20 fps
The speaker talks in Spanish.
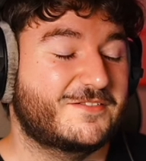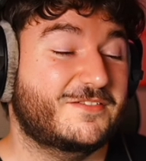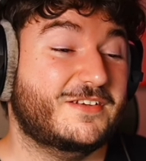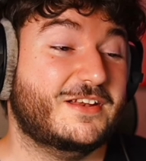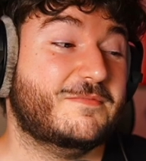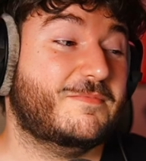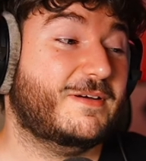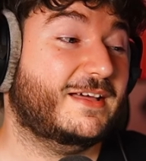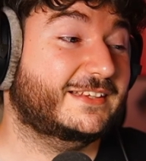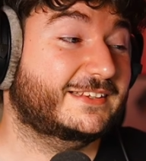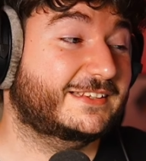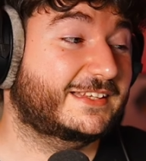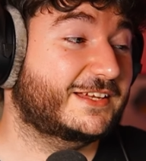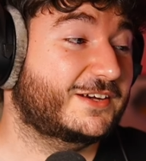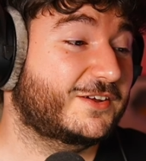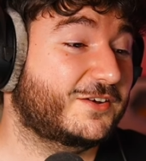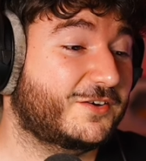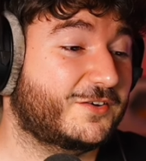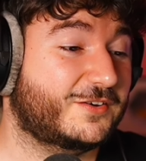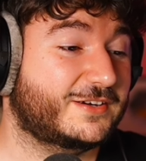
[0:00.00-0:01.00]
Flipante,
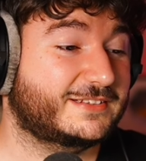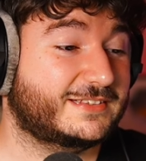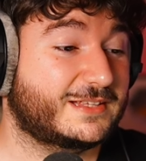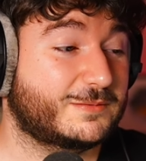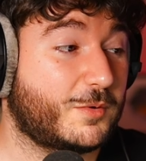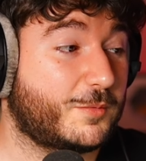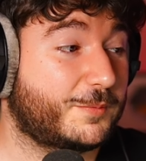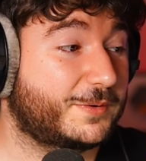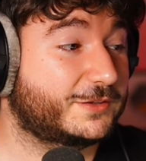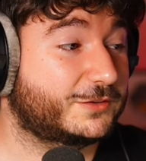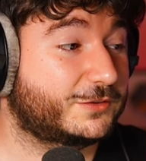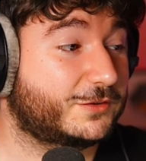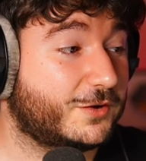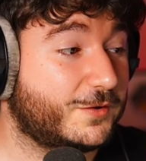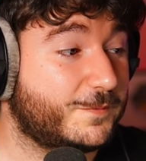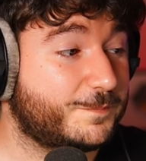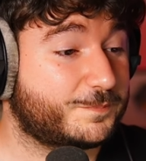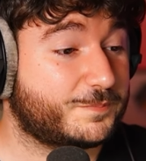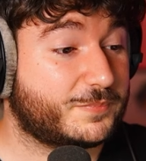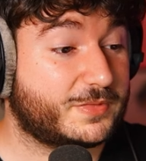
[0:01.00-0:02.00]
¿no? Con este
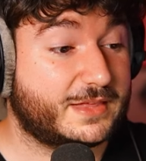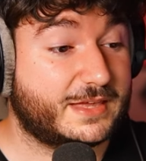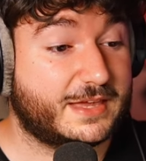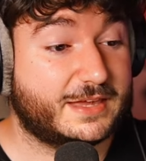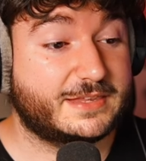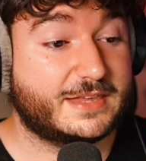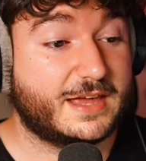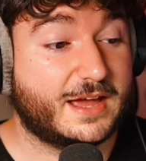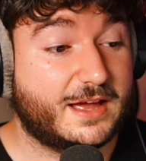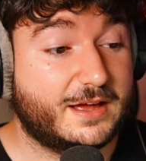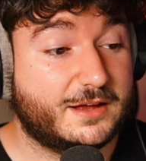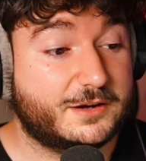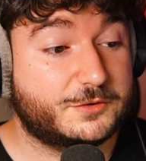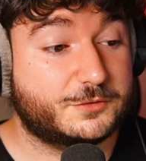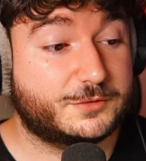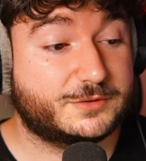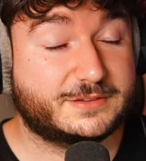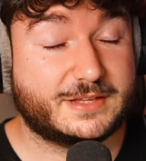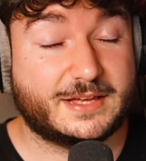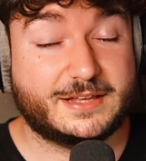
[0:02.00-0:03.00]
momento que ya no
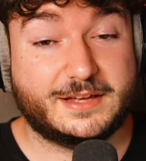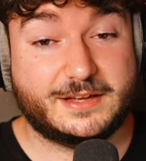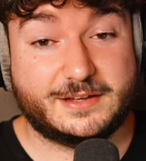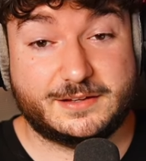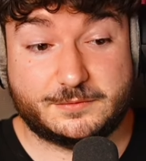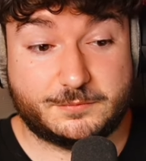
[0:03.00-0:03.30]
está,